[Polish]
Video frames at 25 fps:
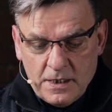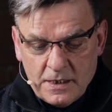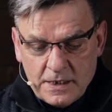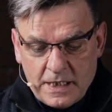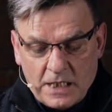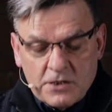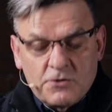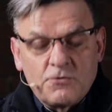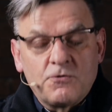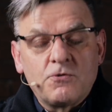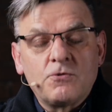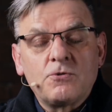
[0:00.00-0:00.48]

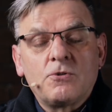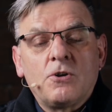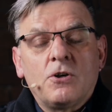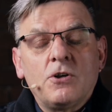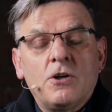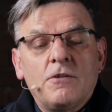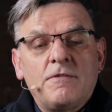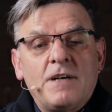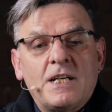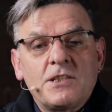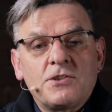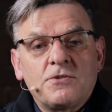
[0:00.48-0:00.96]
Ta
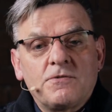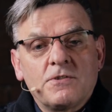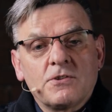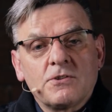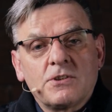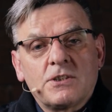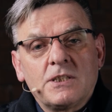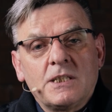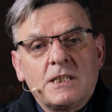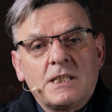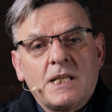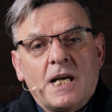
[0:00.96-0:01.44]
duchowa
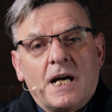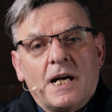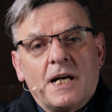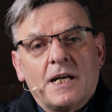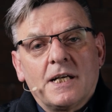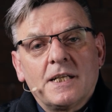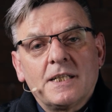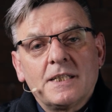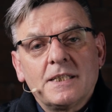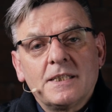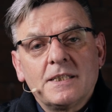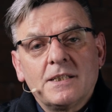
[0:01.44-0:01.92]

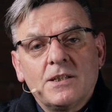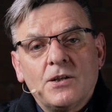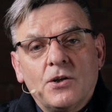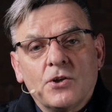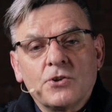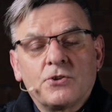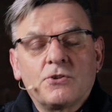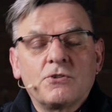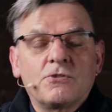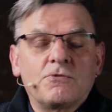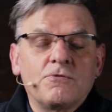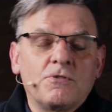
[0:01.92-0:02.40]
świątynia
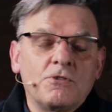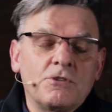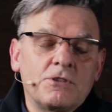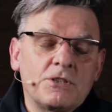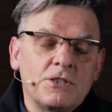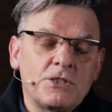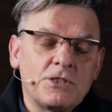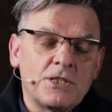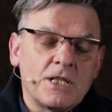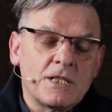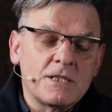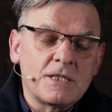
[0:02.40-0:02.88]
od dwóch
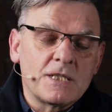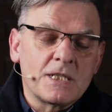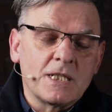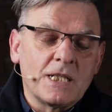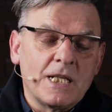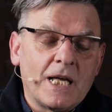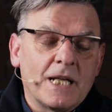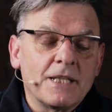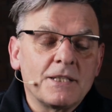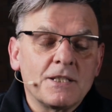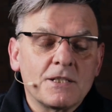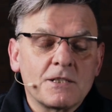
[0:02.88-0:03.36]
tysięcy
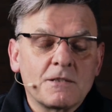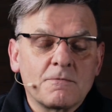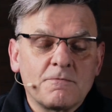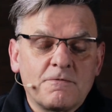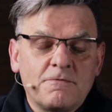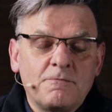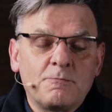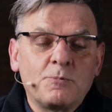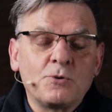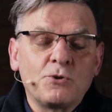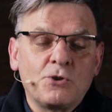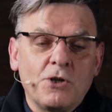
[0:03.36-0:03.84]
lat jest
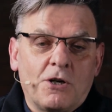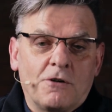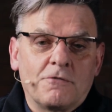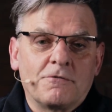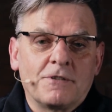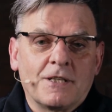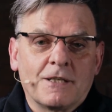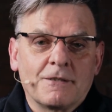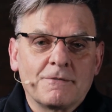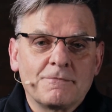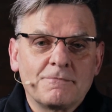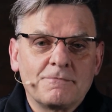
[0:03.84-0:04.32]
w
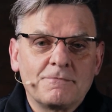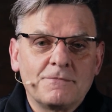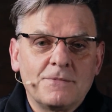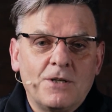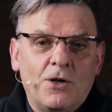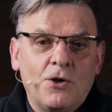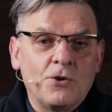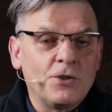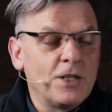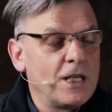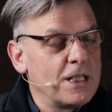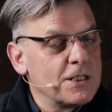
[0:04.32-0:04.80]
budowie.
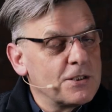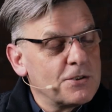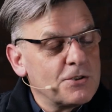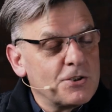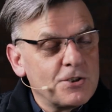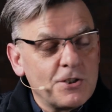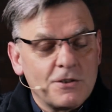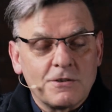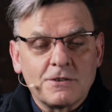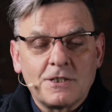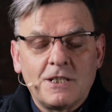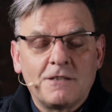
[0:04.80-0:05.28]
Ona jest
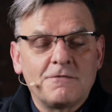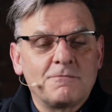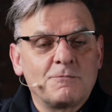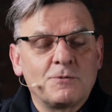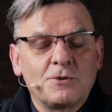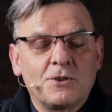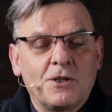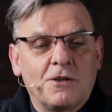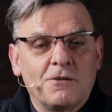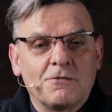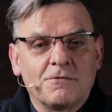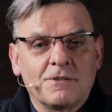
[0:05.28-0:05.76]
ciągle w
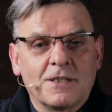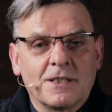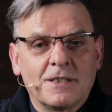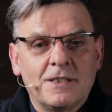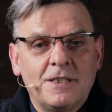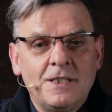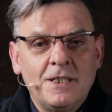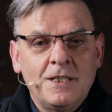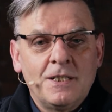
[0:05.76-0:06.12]
budowie.